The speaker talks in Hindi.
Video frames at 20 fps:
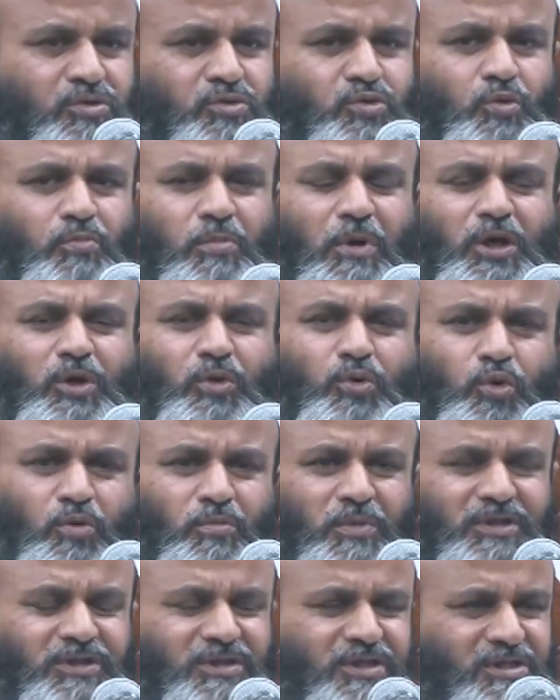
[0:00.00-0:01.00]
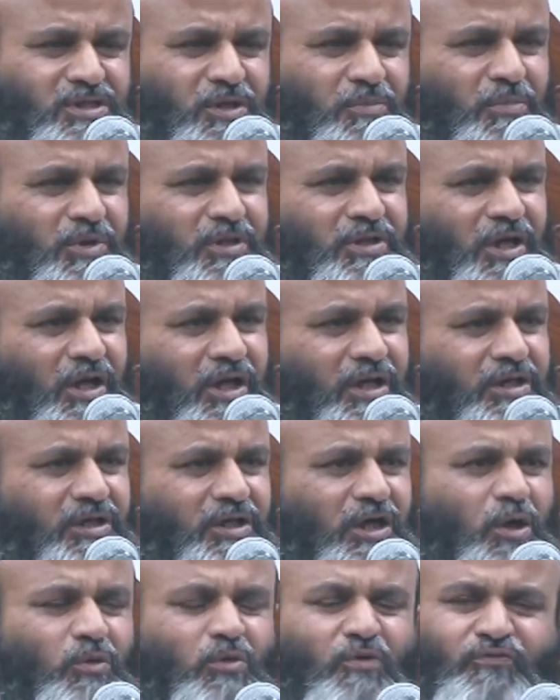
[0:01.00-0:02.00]
सूबाई हुकूमत की
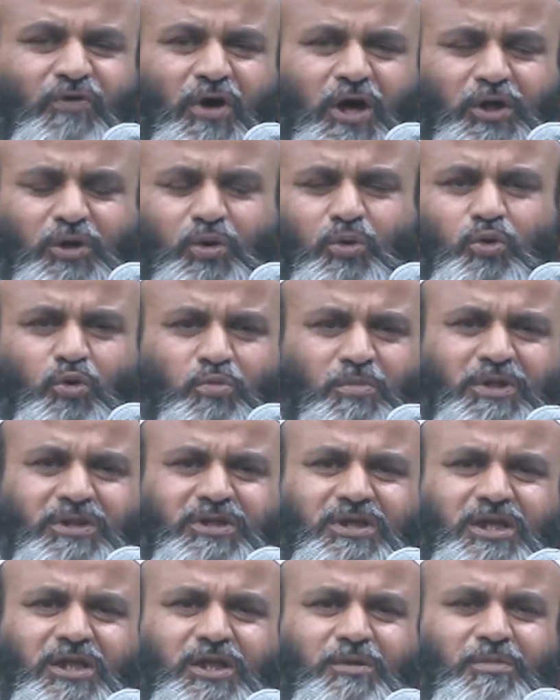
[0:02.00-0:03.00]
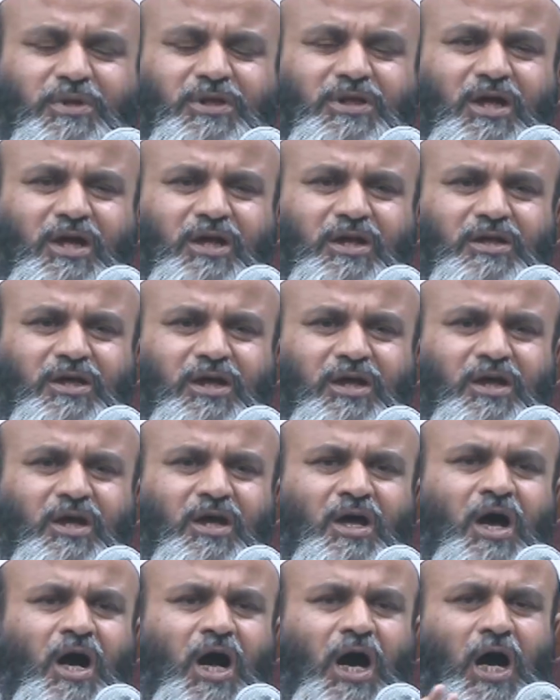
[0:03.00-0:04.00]
ज़िम्मेदारी है वफाकी हुकूमत की ज़िम्मेदारी है
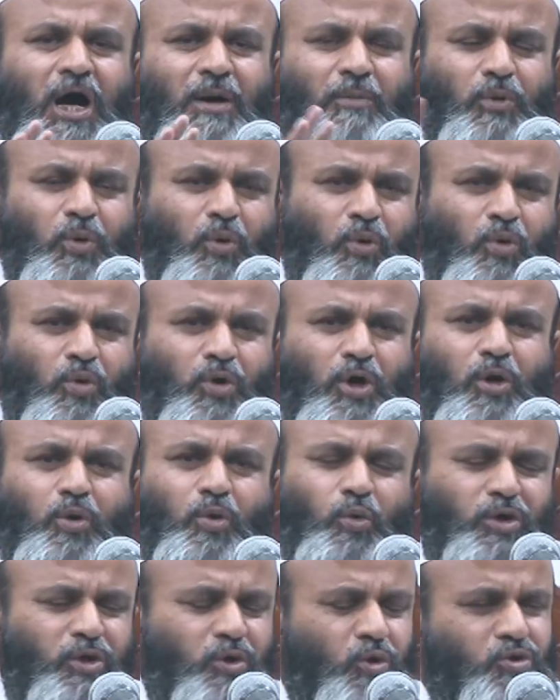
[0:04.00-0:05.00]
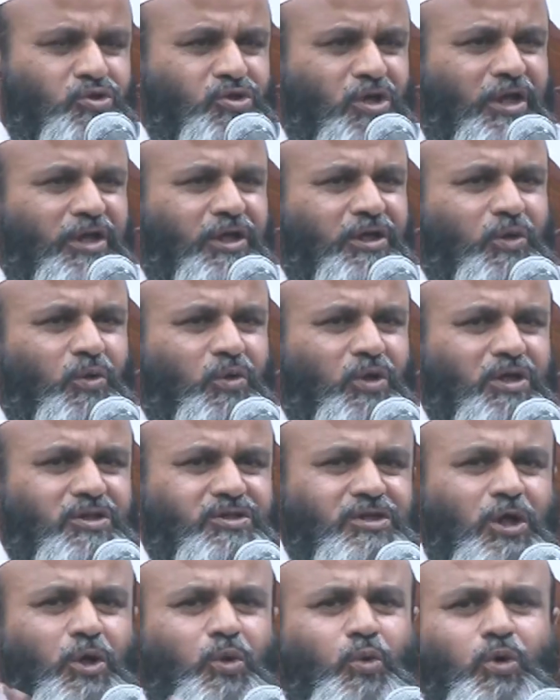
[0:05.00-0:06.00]
आम लोगों का कोई नुकसान नहीं होना
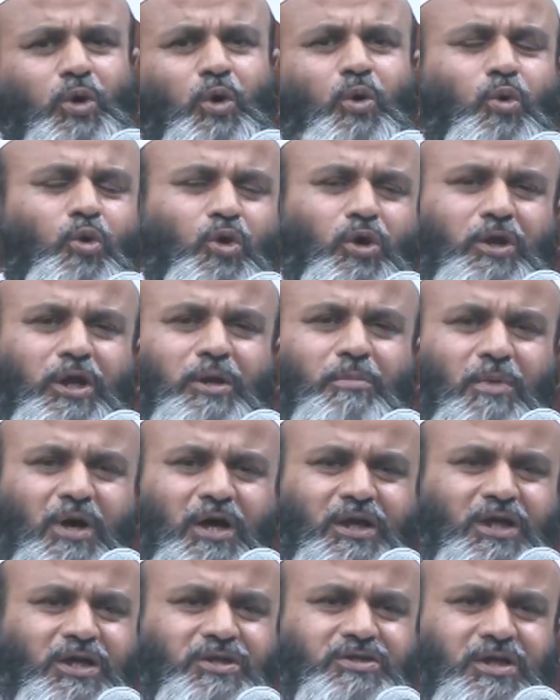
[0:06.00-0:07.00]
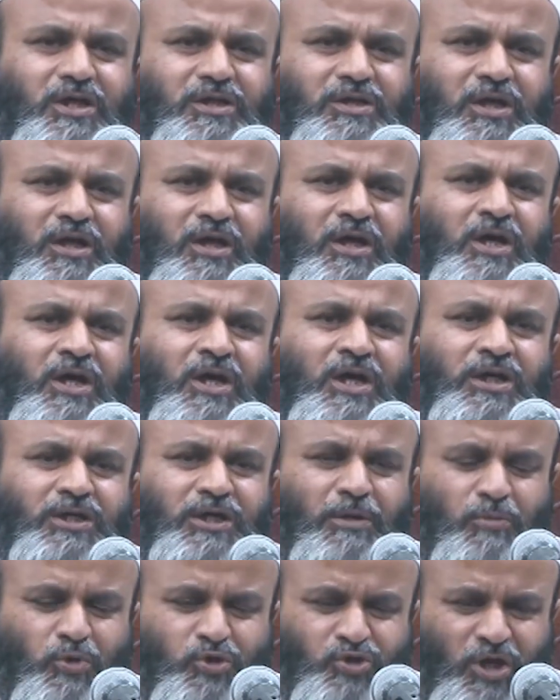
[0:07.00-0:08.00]
चाहिए कोई खून नहीं बहाना चाहिए
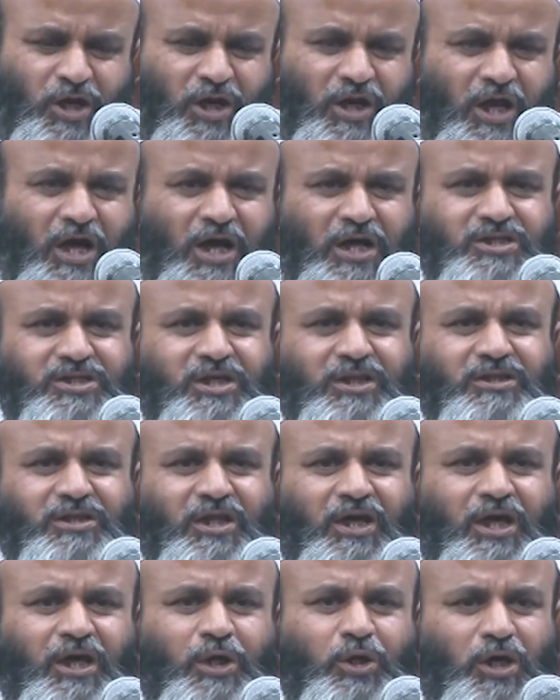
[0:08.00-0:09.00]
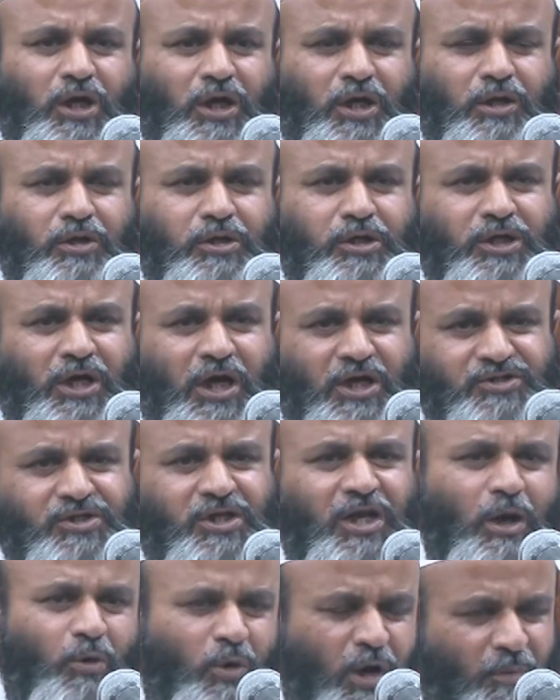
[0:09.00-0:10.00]
ये मुसल्ह जत्ते हैं इनका इनका
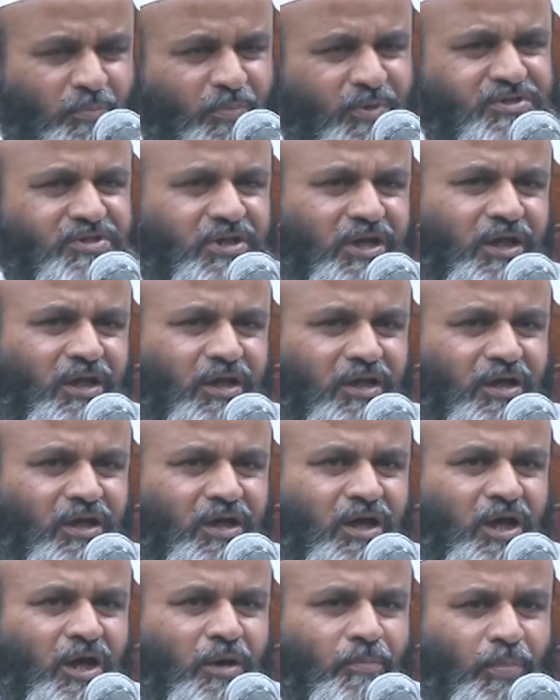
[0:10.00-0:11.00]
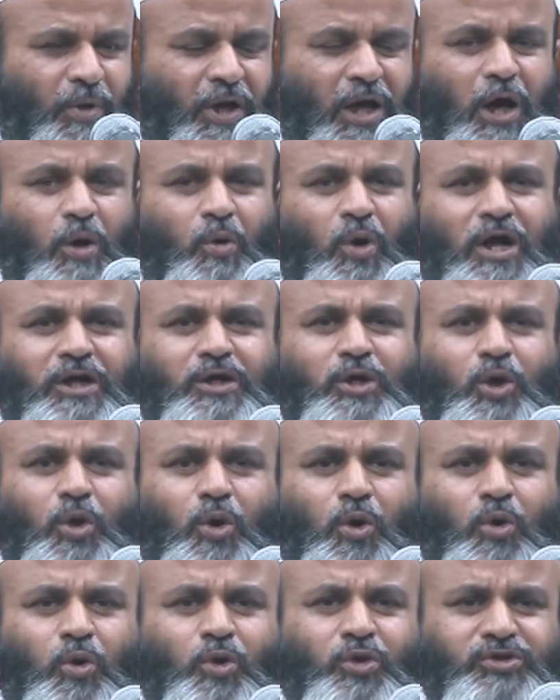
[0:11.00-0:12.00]
असला वापस लें पैरावट
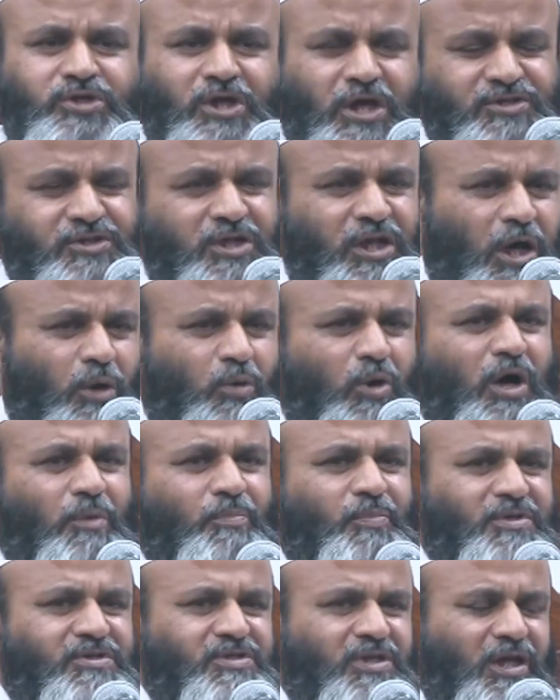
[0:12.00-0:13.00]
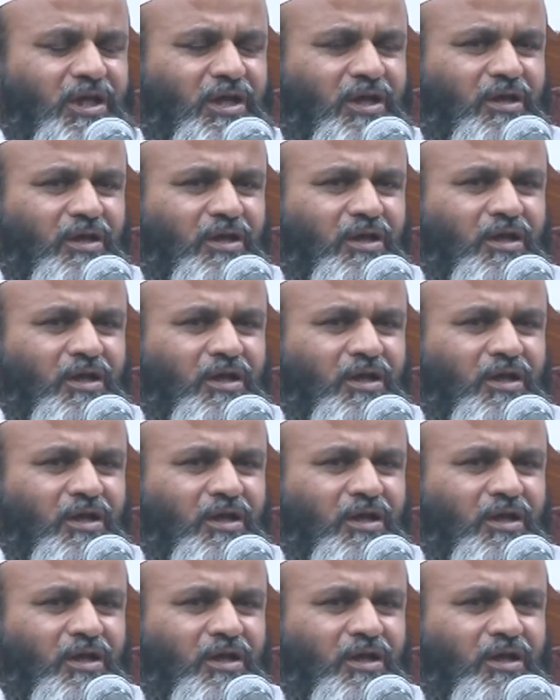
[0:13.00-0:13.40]
लोगों से असला वापस लें